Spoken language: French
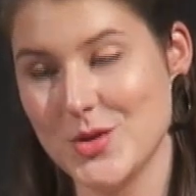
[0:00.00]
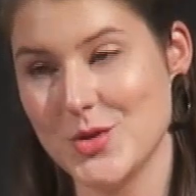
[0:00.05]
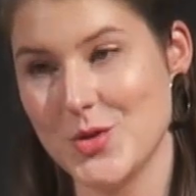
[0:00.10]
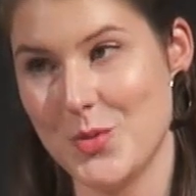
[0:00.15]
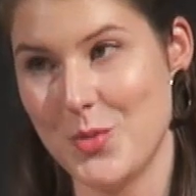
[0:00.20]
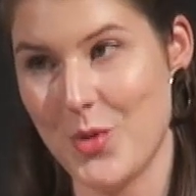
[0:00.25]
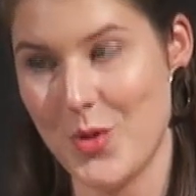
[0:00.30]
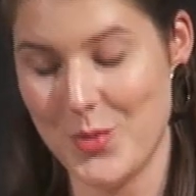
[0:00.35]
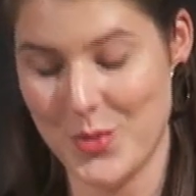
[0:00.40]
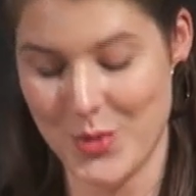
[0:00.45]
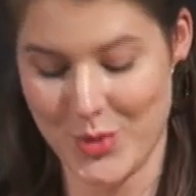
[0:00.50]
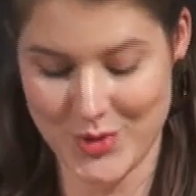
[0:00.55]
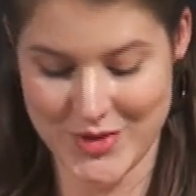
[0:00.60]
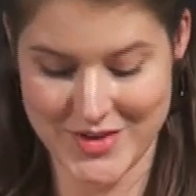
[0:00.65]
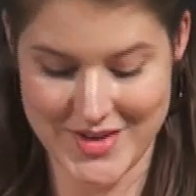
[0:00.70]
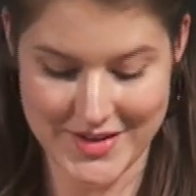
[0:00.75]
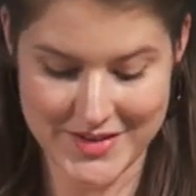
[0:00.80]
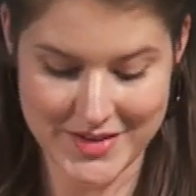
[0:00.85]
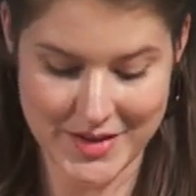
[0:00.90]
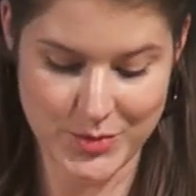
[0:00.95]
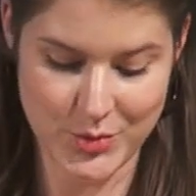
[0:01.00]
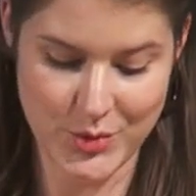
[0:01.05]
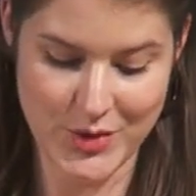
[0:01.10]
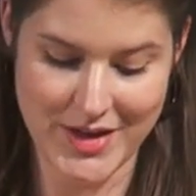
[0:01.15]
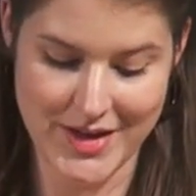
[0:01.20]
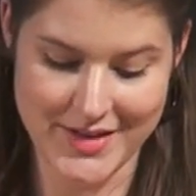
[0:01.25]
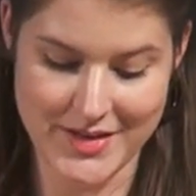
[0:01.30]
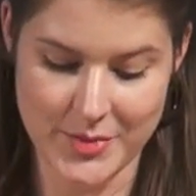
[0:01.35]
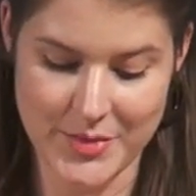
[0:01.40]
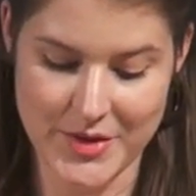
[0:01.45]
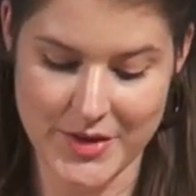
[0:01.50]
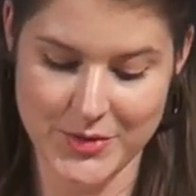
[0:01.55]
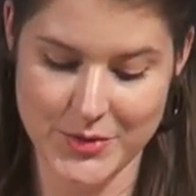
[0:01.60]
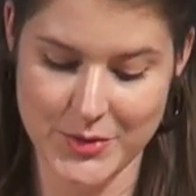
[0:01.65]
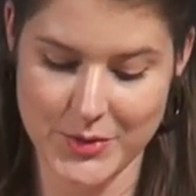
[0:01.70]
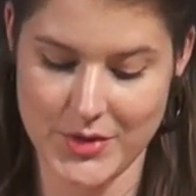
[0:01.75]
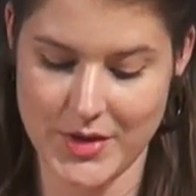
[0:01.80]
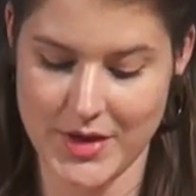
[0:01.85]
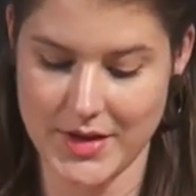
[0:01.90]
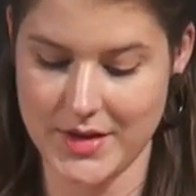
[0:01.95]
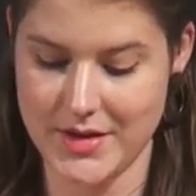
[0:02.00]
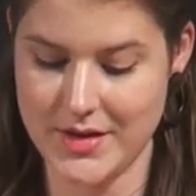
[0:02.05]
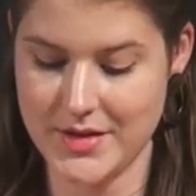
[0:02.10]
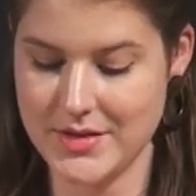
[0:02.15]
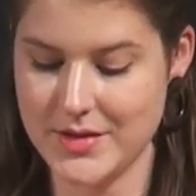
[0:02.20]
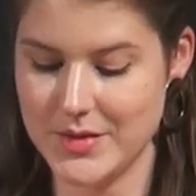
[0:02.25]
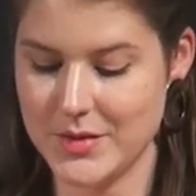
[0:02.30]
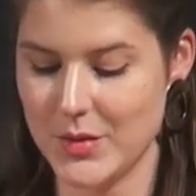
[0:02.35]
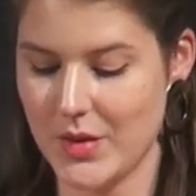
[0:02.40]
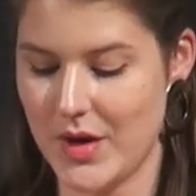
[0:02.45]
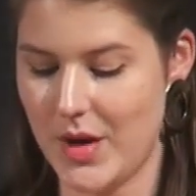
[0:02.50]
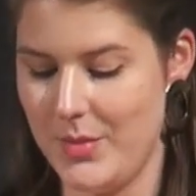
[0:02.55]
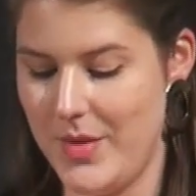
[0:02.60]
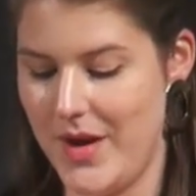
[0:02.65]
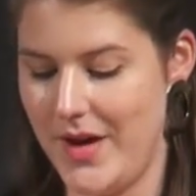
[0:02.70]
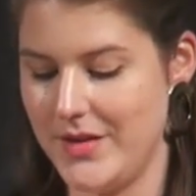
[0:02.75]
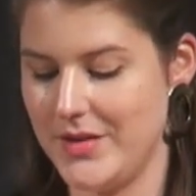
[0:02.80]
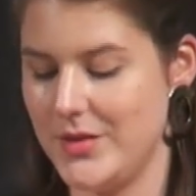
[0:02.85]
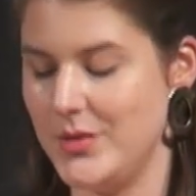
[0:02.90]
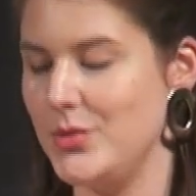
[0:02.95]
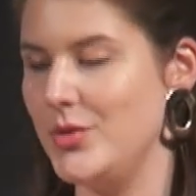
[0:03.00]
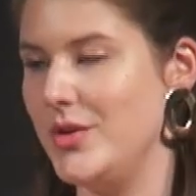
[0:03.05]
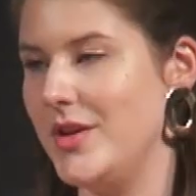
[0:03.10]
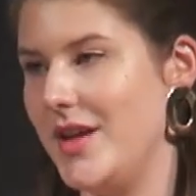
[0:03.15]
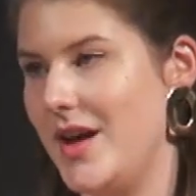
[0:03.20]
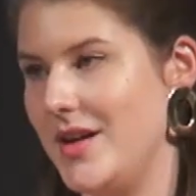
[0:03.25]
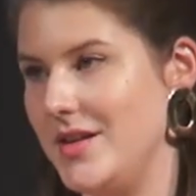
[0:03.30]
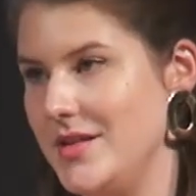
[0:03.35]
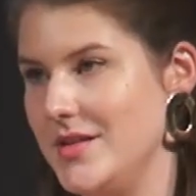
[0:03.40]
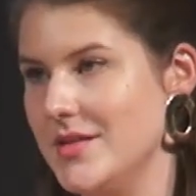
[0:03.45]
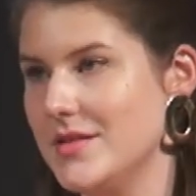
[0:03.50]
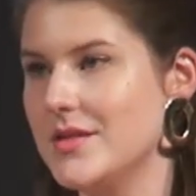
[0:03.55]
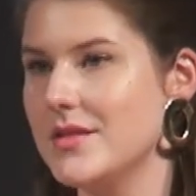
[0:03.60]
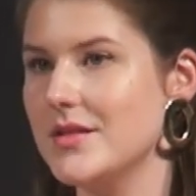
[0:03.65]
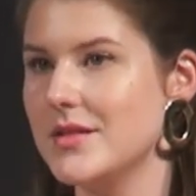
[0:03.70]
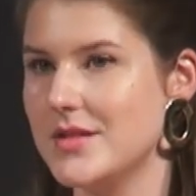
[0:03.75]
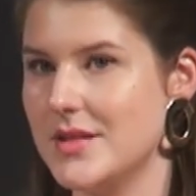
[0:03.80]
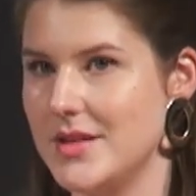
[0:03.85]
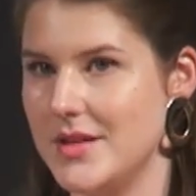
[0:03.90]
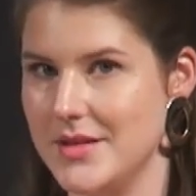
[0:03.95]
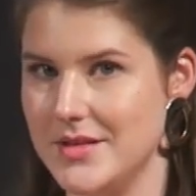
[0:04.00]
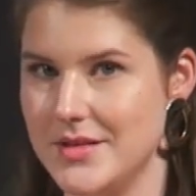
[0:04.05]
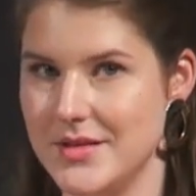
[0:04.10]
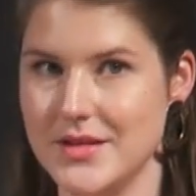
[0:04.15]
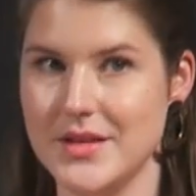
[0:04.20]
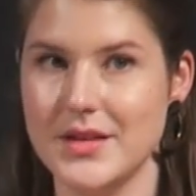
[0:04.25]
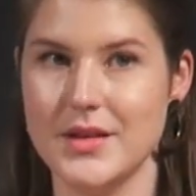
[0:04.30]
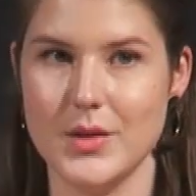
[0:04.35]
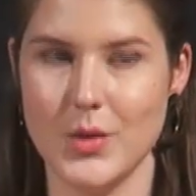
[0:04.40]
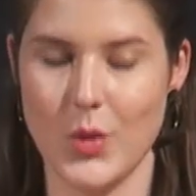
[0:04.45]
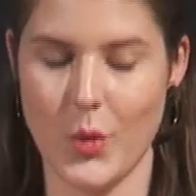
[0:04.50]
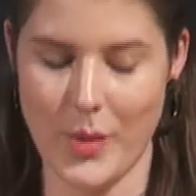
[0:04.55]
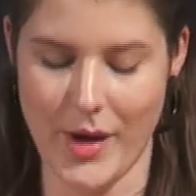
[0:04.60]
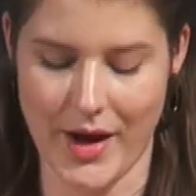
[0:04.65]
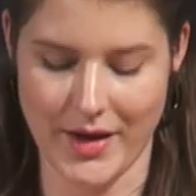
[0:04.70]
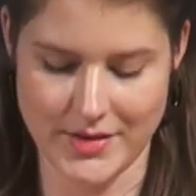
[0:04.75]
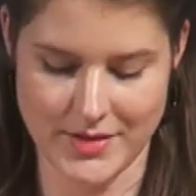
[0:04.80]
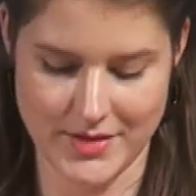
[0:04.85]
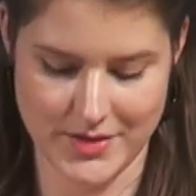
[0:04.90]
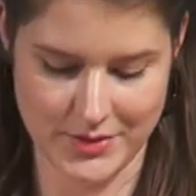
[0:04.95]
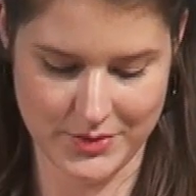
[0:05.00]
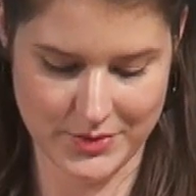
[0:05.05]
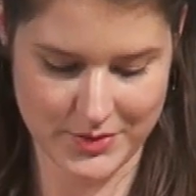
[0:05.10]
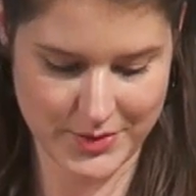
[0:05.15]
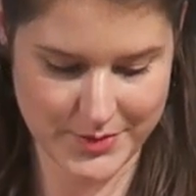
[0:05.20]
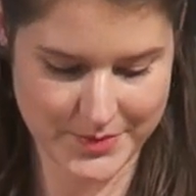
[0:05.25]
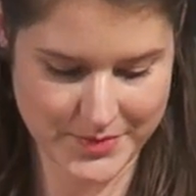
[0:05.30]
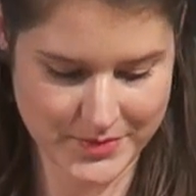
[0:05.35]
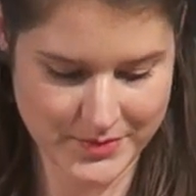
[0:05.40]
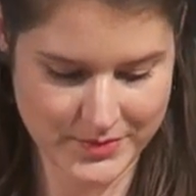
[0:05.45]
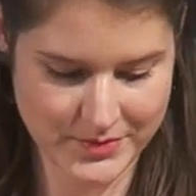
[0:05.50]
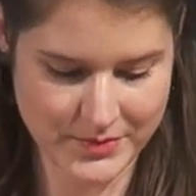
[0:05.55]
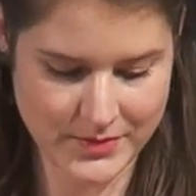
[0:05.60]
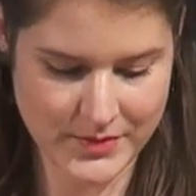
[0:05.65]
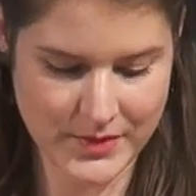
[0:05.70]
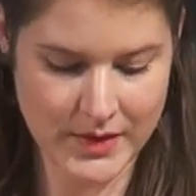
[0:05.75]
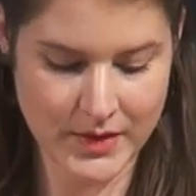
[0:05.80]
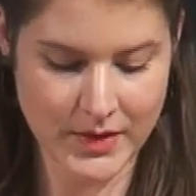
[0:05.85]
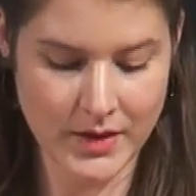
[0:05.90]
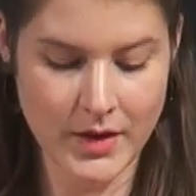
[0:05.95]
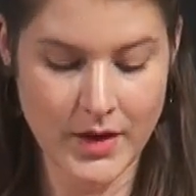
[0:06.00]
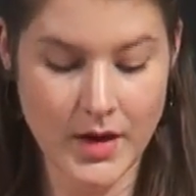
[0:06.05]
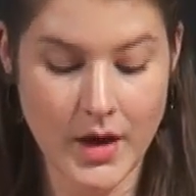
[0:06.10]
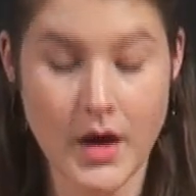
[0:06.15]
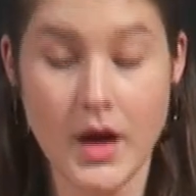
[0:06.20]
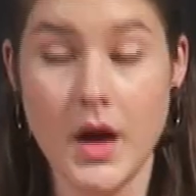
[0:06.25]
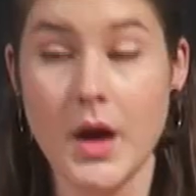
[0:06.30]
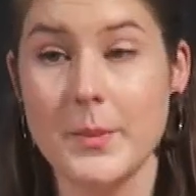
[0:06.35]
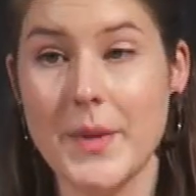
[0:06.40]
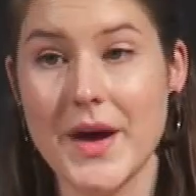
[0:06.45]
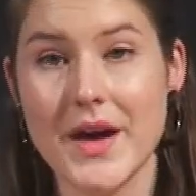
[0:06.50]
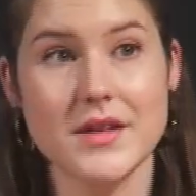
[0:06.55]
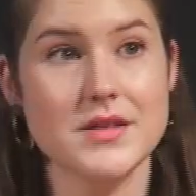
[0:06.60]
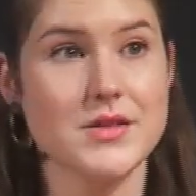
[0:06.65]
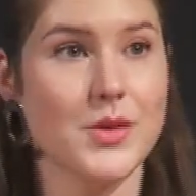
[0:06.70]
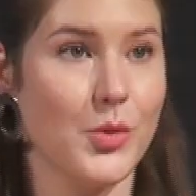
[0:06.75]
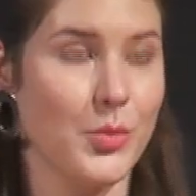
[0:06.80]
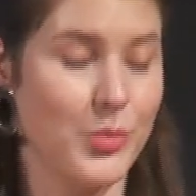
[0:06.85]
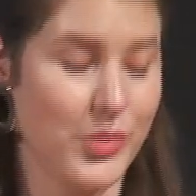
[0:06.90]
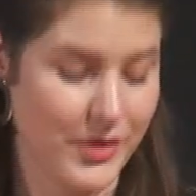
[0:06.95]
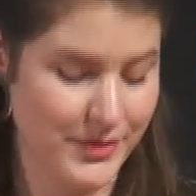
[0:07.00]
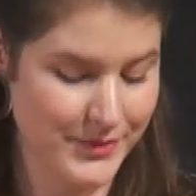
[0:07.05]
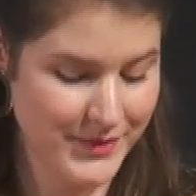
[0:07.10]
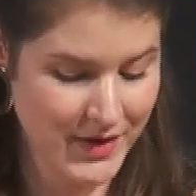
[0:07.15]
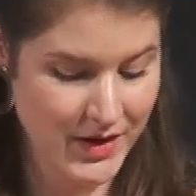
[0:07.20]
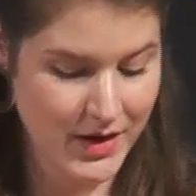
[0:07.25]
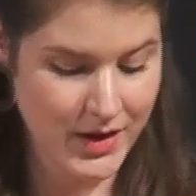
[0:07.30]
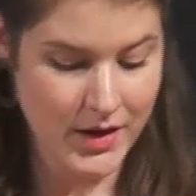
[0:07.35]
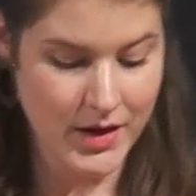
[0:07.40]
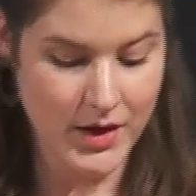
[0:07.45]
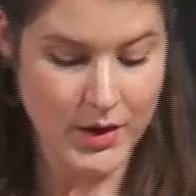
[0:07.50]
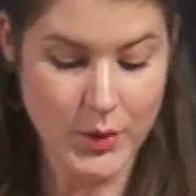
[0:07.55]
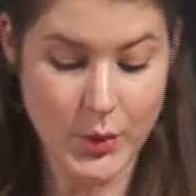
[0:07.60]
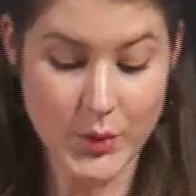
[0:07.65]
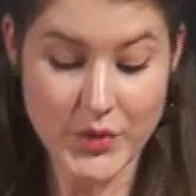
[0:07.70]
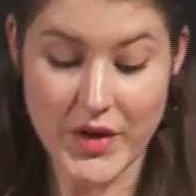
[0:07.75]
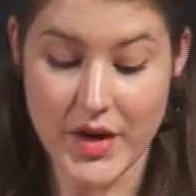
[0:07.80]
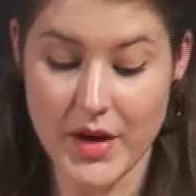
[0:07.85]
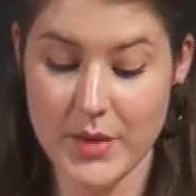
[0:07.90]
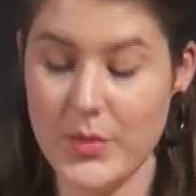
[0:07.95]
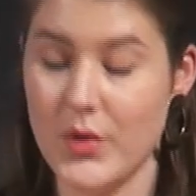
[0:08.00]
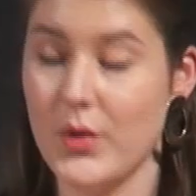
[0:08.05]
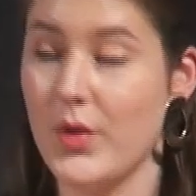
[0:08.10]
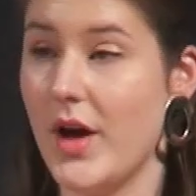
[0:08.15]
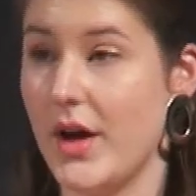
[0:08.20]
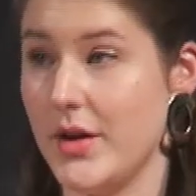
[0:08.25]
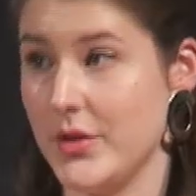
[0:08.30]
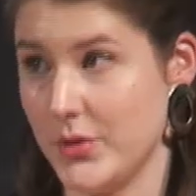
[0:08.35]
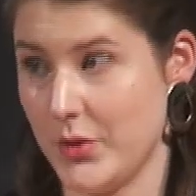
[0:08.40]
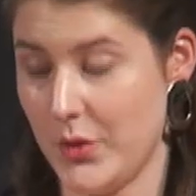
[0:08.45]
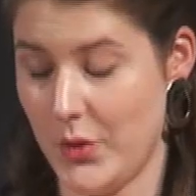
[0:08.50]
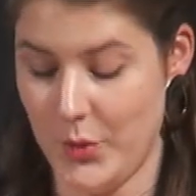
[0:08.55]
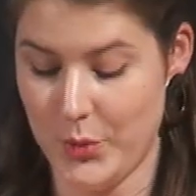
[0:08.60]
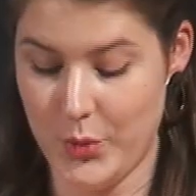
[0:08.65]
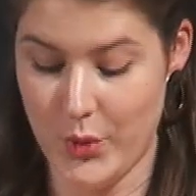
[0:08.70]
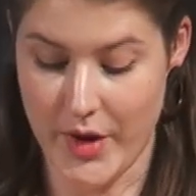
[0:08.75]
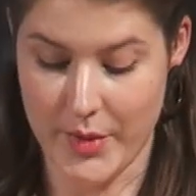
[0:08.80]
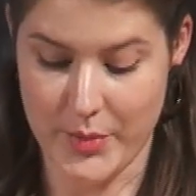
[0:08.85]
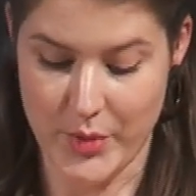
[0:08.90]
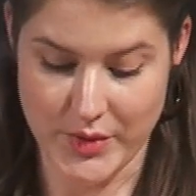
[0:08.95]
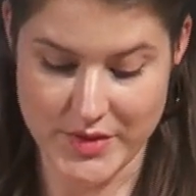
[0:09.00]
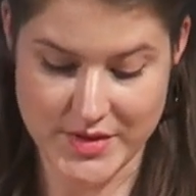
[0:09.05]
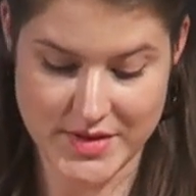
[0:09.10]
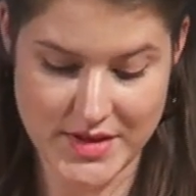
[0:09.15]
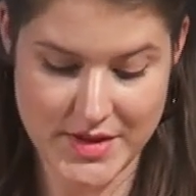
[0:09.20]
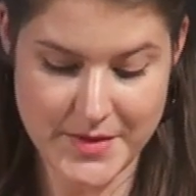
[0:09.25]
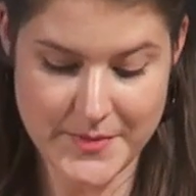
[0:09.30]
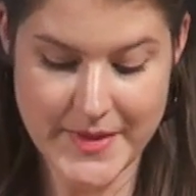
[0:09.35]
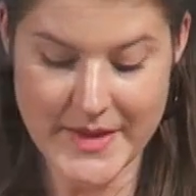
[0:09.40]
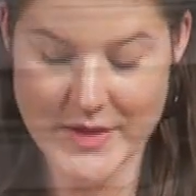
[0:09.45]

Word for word: que je propose d'attribuer l'adaptation de l'église sur la base d'une analyse stylistique comparative. Par exemple, Contrairement à ce que l'on pourrait penser,